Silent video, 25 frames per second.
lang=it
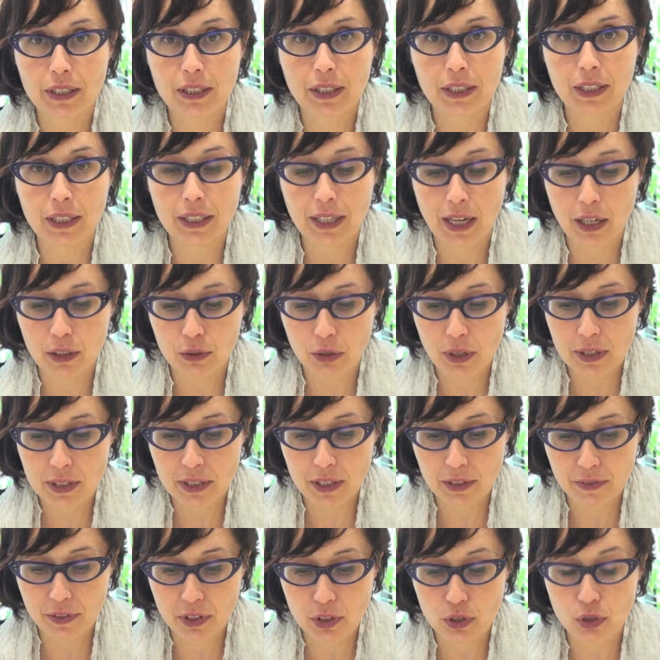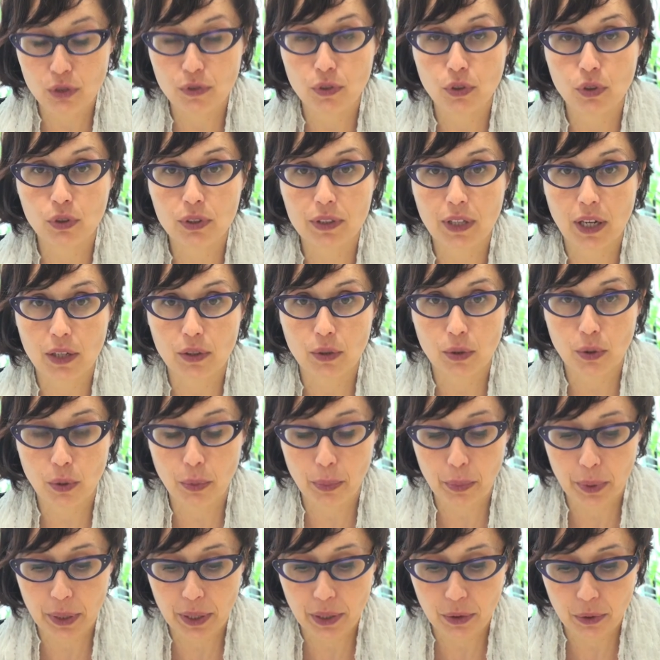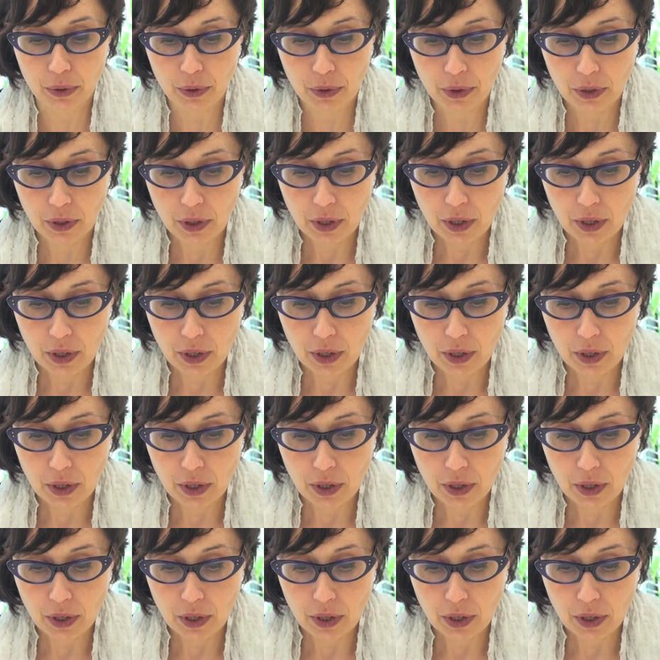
dedicato al servizio volontario europeo.